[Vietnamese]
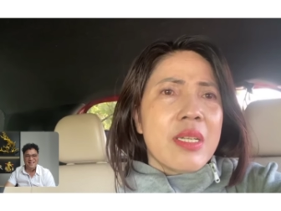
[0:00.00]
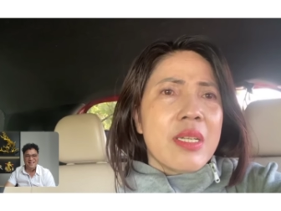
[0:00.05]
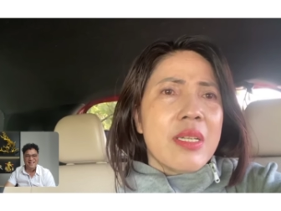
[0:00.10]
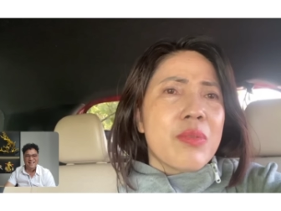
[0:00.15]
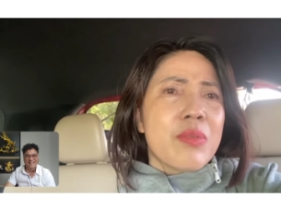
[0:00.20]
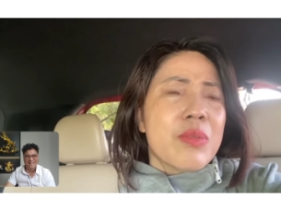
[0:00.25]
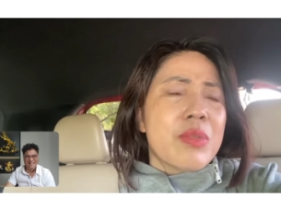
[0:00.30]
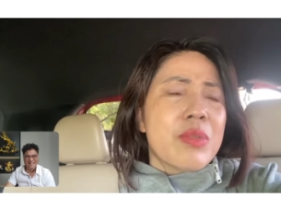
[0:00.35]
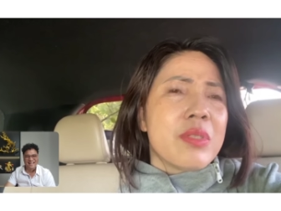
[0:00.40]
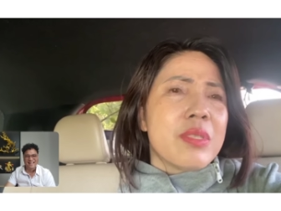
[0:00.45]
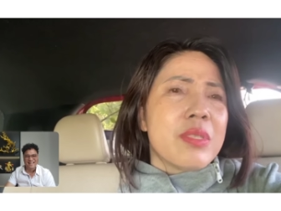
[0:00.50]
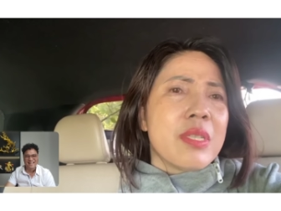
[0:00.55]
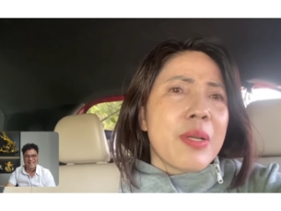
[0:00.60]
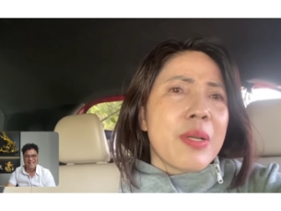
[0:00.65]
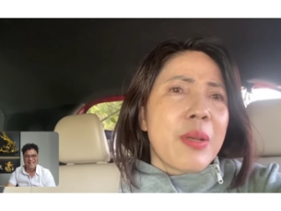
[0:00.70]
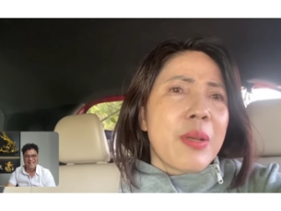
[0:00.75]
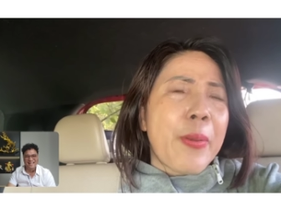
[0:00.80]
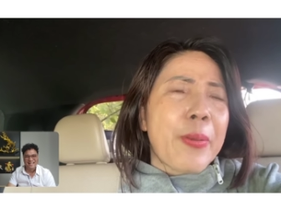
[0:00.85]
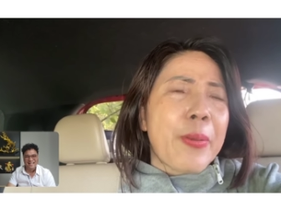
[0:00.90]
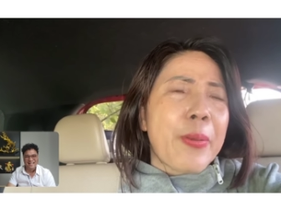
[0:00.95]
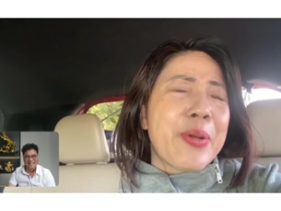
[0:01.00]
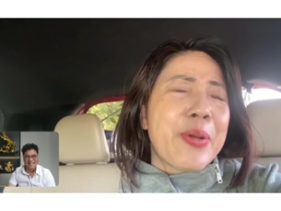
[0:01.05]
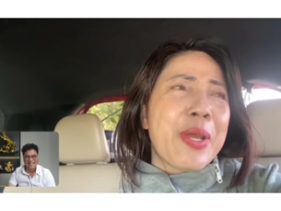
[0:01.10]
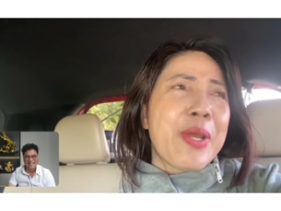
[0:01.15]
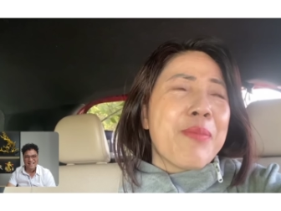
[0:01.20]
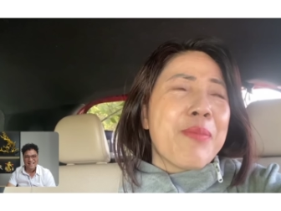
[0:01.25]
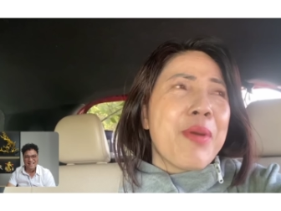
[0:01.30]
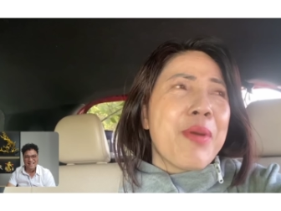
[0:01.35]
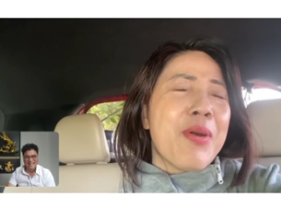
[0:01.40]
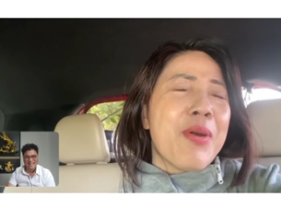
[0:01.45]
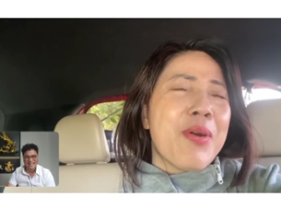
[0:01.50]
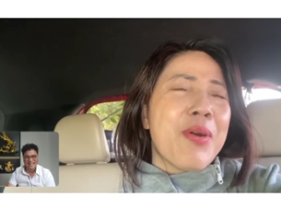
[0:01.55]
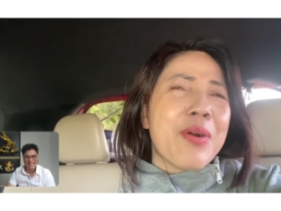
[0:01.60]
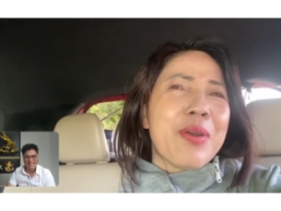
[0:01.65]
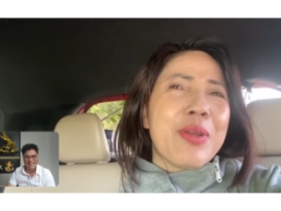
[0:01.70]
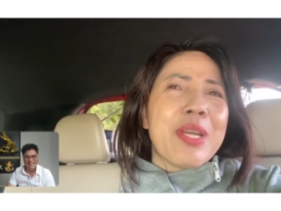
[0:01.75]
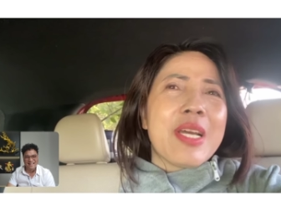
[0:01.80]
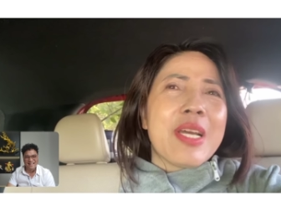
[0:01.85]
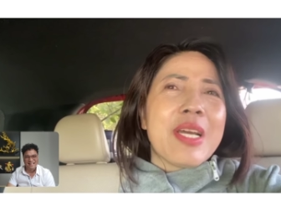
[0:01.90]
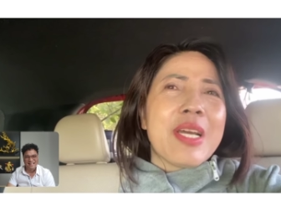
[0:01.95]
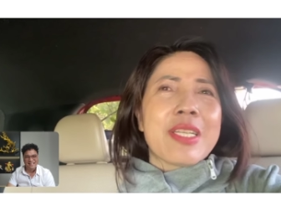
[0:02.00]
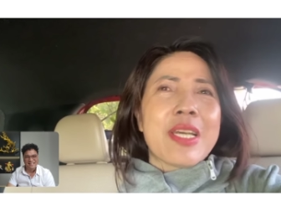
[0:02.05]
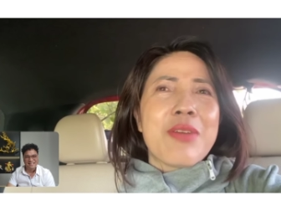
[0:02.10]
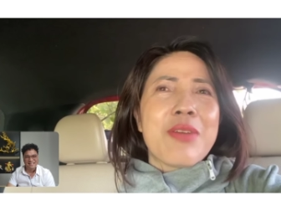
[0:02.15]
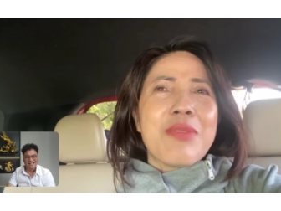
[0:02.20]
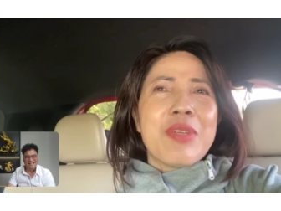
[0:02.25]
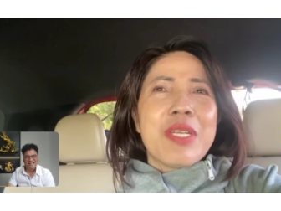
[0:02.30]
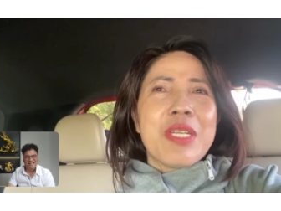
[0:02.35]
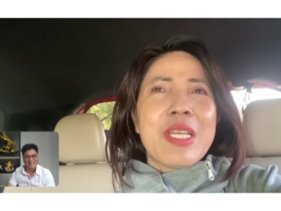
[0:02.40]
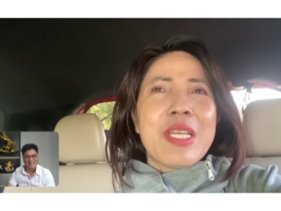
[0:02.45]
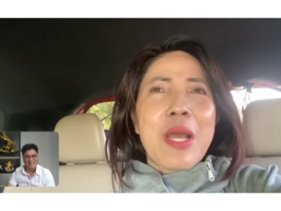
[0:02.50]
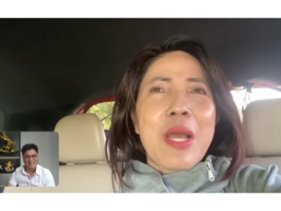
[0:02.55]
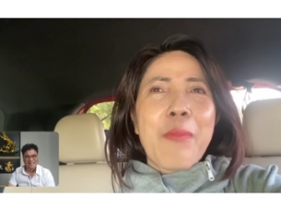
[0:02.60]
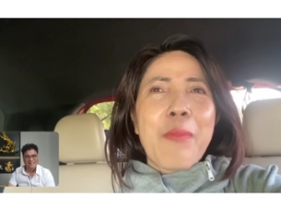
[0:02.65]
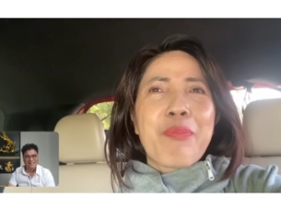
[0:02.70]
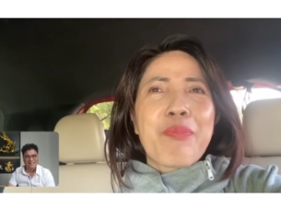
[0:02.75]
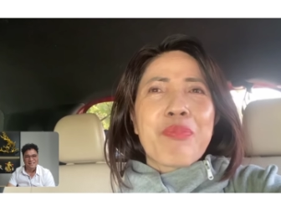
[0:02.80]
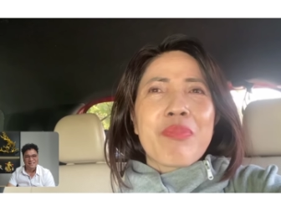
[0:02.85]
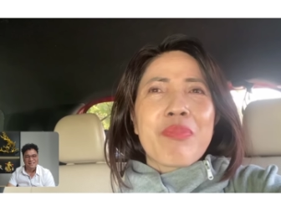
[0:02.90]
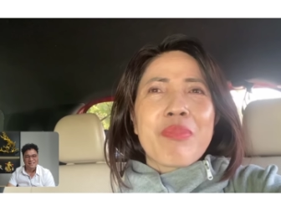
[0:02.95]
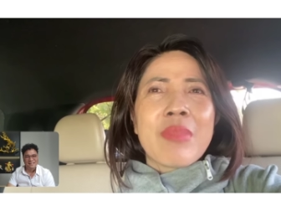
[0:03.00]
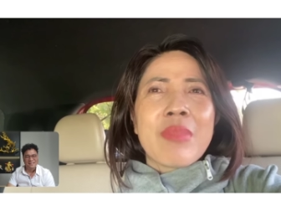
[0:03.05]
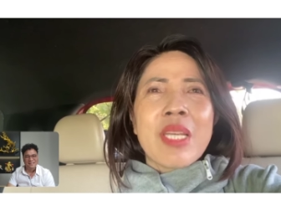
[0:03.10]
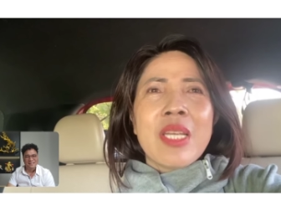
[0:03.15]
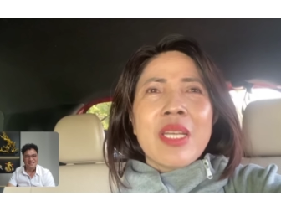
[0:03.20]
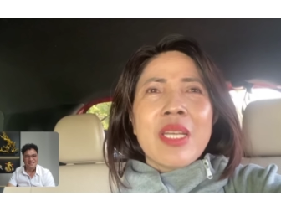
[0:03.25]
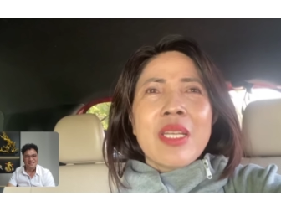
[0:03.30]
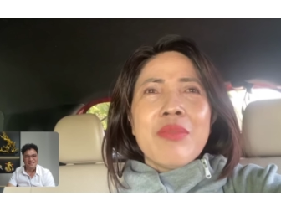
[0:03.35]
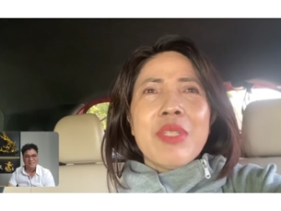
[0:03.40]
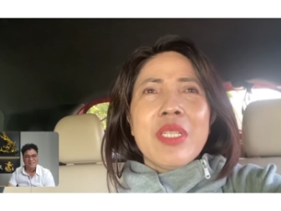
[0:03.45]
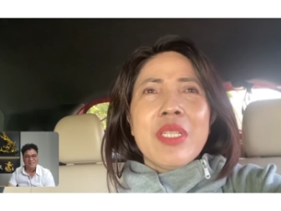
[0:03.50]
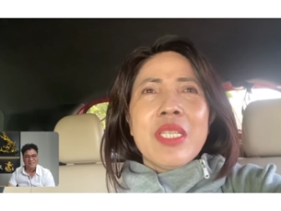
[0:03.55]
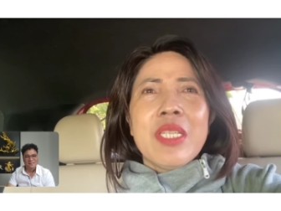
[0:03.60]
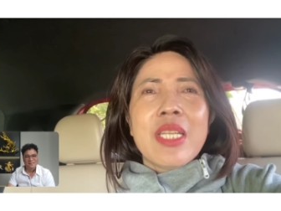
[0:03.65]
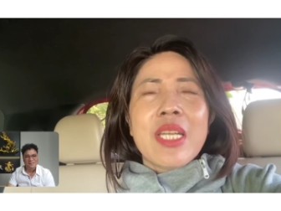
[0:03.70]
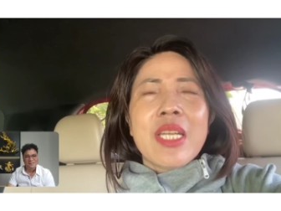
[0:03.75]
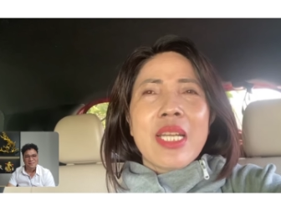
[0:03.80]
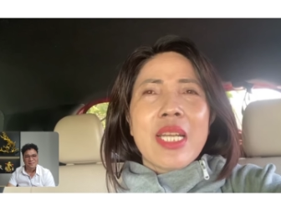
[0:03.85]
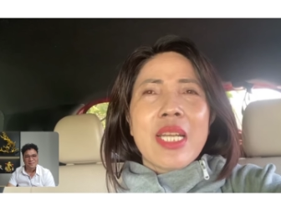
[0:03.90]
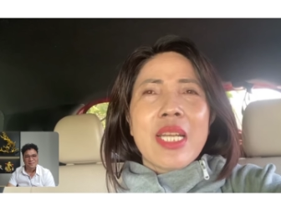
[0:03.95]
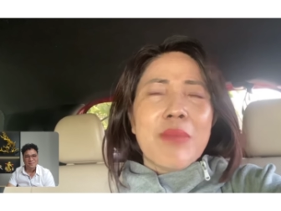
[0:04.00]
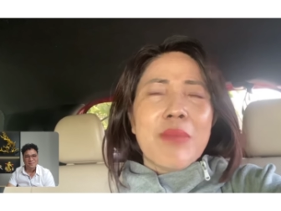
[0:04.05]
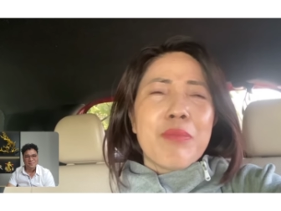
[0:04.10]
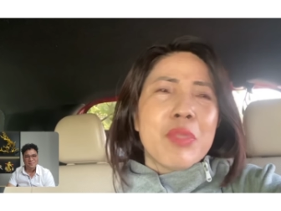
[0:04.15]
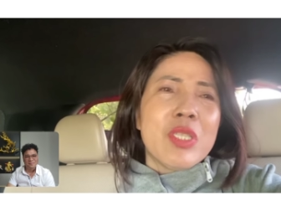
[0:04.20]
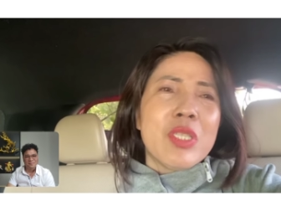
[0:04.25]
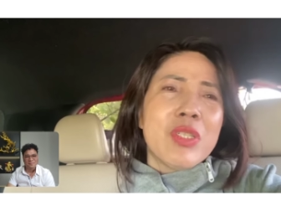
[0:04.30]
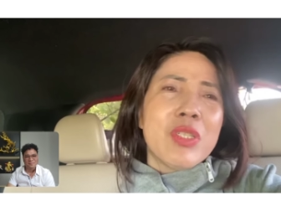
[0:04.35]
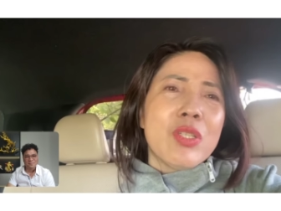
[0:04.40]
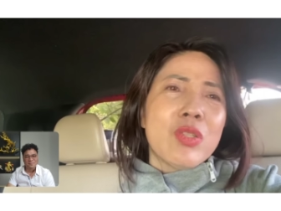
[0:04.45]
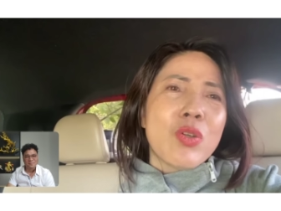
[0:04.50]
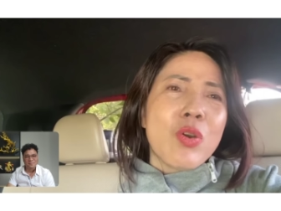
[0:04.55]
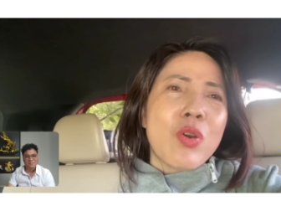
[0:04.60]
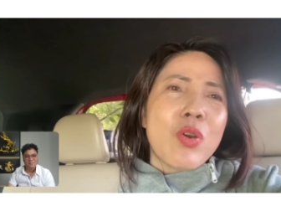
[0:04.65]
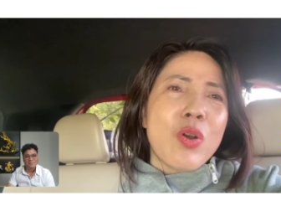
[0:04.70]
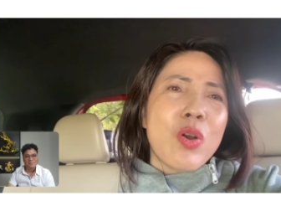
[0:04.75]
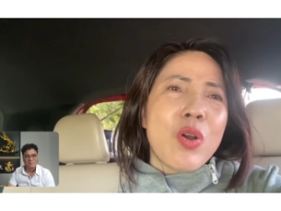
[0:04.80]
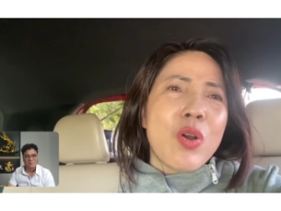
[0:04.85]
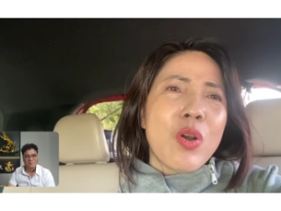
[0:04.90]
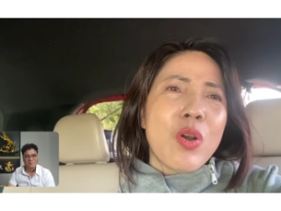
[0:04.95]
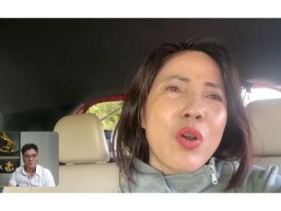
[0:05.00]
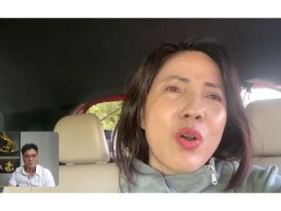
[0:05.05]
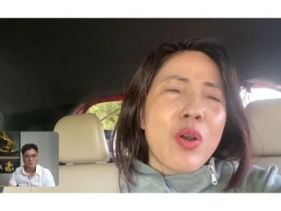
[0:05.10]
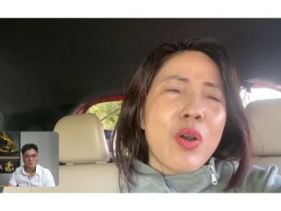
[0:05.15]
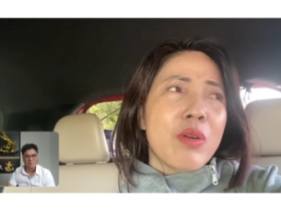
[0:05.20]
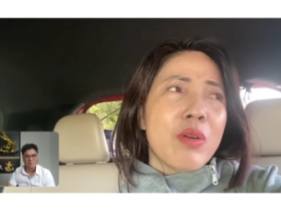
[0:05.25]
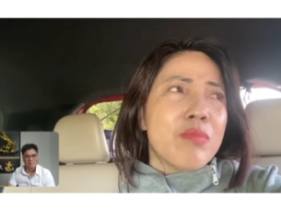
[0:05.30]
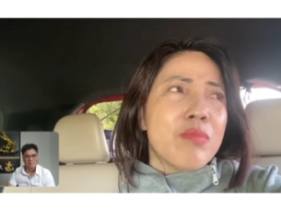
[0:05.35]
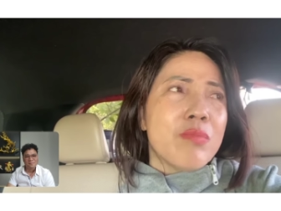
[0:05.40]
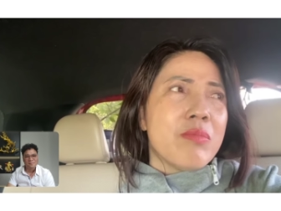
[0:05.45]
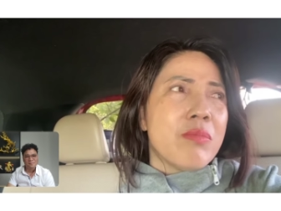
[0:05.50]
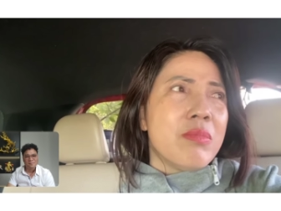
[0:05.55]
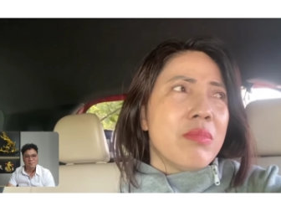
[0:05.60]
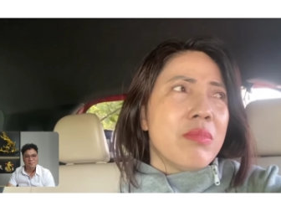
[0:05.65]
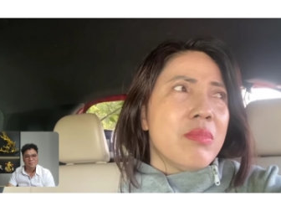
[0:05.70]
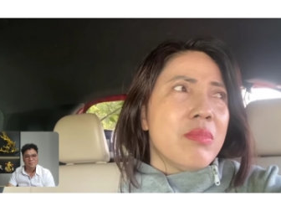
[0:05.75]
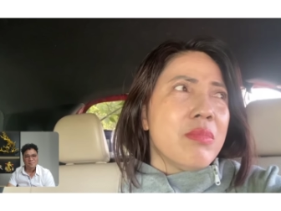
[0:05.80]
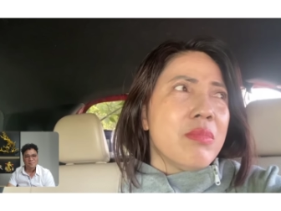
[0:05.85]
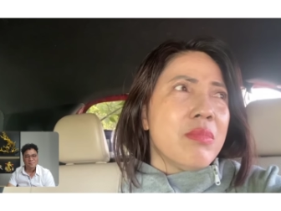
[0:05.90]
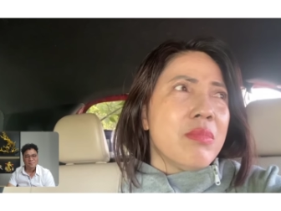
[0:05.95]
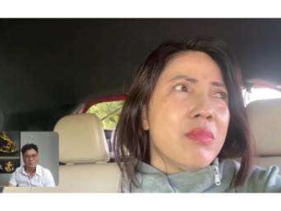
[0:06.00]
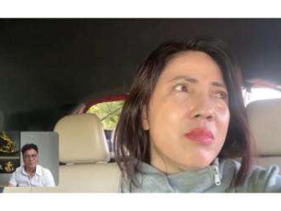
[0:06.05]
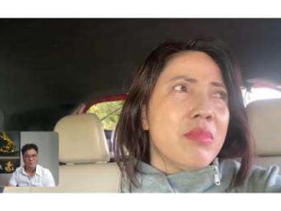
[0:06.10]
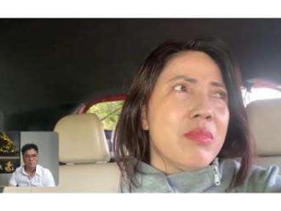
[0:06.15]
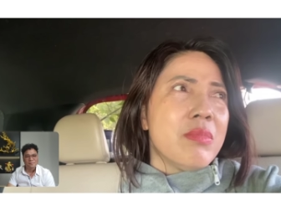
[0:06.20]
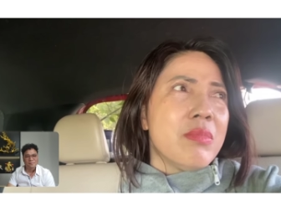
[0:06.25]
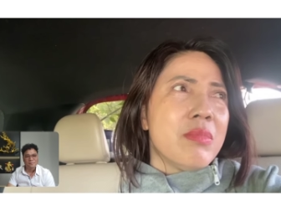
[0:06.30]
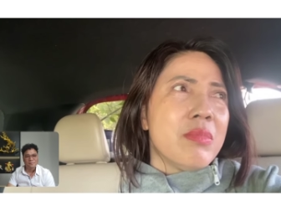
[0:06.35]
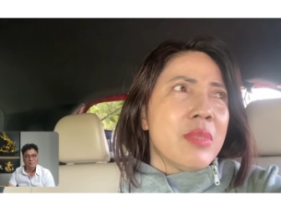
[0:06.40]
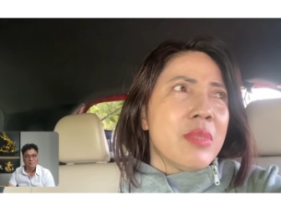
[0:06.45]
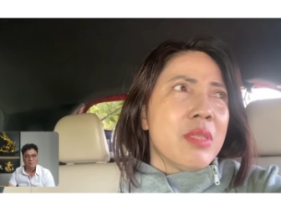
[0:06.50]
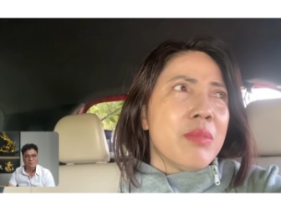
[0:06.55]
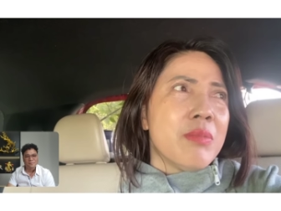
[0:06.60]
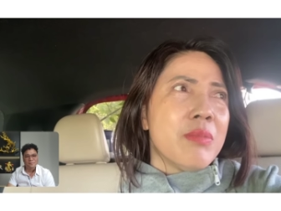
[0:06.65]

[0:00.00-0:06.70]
Thế còn, à, cho em hỏi là tại vì làm vì như này là em chưa cho, ừm,